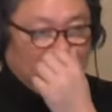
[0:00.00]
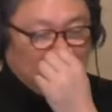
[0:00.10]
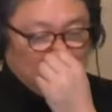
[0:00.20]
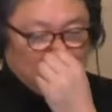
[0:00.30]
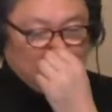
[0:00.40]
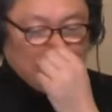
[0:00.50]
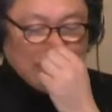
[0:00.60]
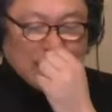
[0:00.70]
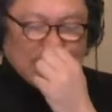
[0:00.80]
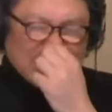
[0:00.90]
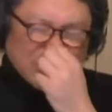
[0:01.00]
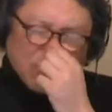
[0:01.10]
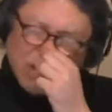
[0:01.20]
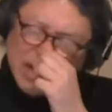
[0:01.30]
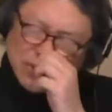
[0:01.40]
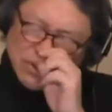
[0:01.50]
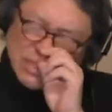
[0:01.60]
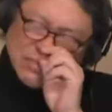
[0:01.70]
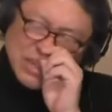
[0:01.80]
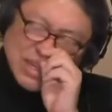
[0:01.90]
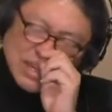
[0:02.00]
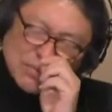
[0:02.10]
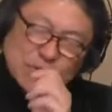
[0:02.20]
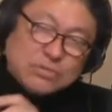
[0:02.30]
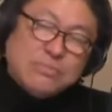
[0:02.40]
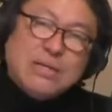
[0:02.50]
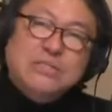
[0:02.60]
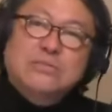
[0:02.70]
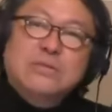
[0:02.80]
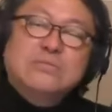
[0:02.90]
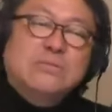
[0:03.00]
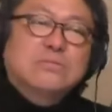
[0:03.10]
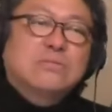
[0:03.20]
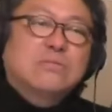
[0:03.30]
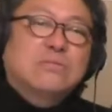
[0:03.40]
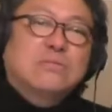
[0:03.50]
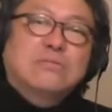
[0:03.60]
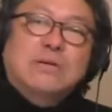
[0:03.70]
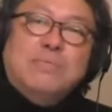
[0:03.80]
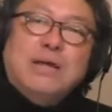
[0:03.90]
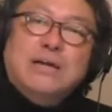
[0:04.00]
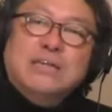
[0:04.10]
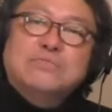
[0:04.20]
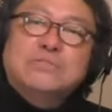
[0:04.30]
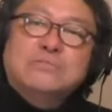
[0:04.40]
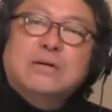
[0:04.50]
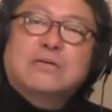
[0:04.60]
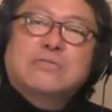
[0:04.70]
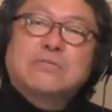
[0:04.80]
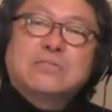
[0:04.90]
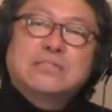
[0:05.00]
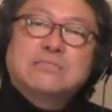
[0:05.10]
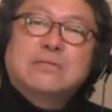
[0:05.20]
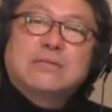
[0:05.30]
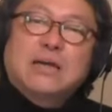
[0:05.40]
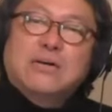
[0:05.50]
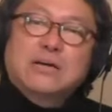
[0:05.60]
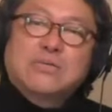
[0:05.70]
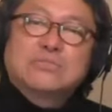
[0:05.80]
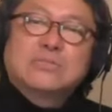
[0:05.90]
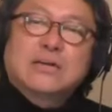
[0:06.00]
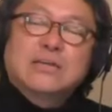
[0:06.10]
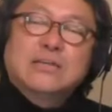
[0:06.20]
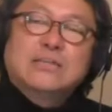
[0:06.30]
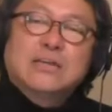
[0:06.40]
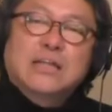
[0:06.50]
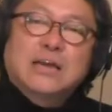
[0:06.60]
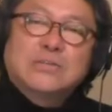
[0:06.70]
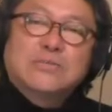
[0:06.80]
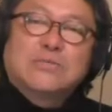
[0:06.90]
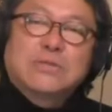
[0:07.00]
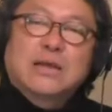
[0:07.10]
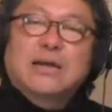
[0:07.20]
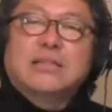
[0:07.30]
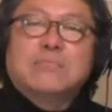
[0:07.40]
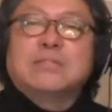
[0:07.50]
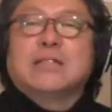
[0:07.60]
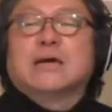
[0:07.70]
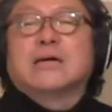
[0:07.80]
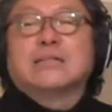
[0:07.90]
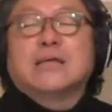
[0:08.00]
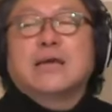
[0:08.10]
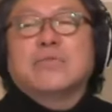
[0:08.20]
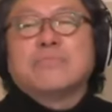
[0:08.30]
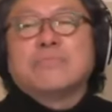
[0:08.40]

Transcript: あのー、だからそこがどうしてもなんか僕のまあ印象で言うと、その、やっぱり秋冬はこういうセンチメな曲がいいんじゃないかという固定観念みたいなのがあって、